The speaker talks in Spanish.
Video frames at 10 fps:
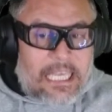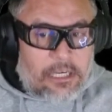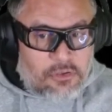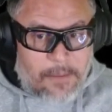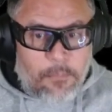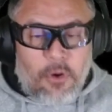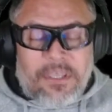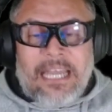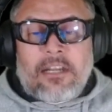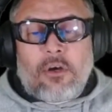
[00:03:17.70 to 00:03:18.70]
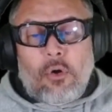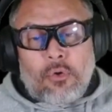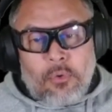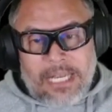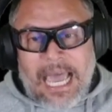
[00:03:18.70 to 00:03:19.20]
que nos apoyan
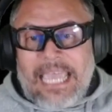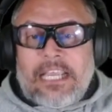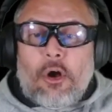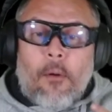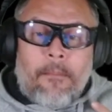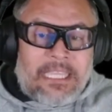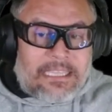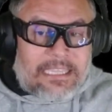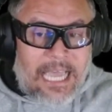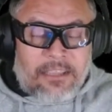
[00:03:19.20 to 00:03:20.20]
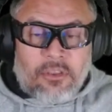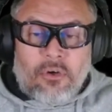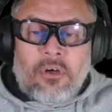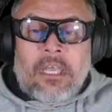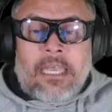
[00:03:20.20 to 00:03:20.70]
con un like,
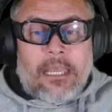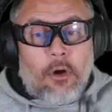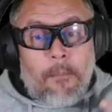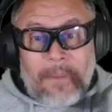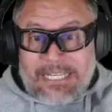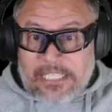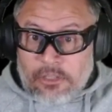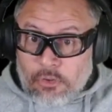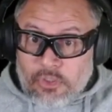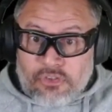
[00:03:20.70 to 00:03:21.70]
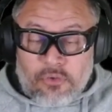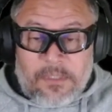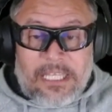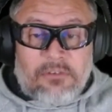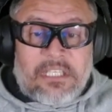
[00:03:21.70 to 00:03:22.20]
comentando, compartiendo nuestros
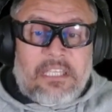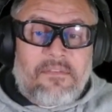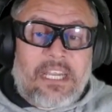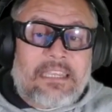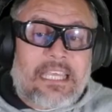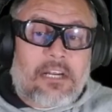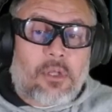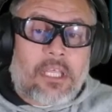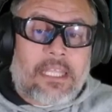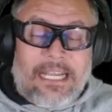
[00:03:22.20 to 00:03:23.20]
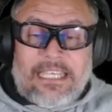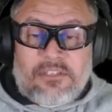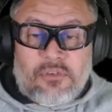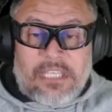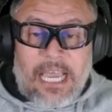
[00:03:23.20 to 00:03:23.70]
videos en diferentes redes
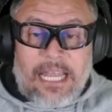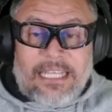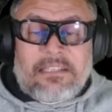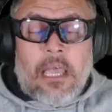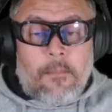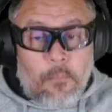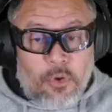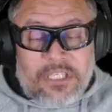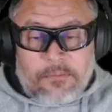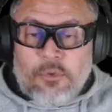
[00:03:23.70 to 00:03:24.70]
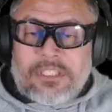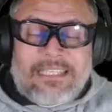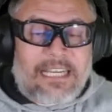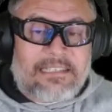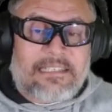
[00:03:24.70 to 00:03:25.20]
sociales. Muchas,
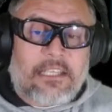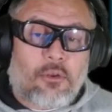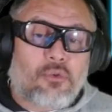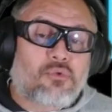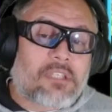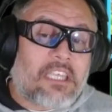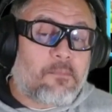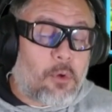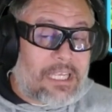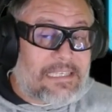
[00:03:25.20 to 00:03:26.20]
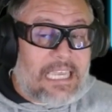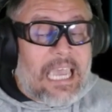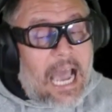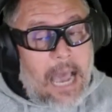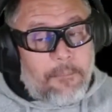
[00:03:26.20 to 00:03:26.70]
muchas gracias a todos ustedes por
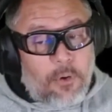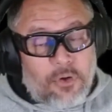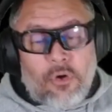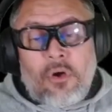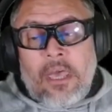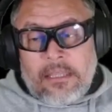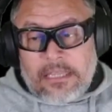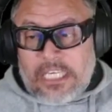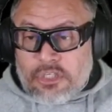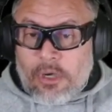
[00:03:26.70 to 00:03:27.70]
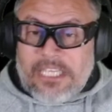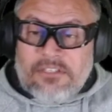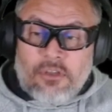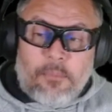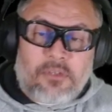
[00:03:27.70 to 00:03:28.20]
ese apoyo. Dicho
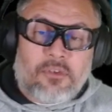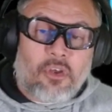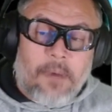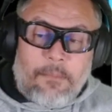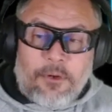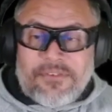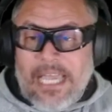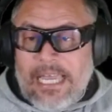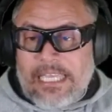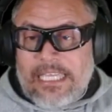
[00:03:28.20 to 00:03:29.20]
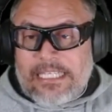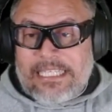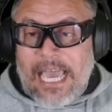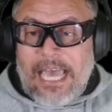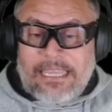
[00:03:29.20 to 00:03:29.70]
esto, pues nos vamos a ir
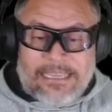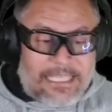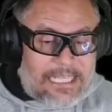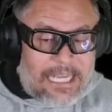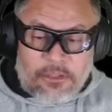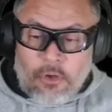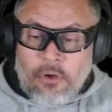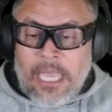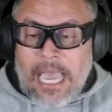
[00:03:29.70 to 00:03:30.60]
ya directo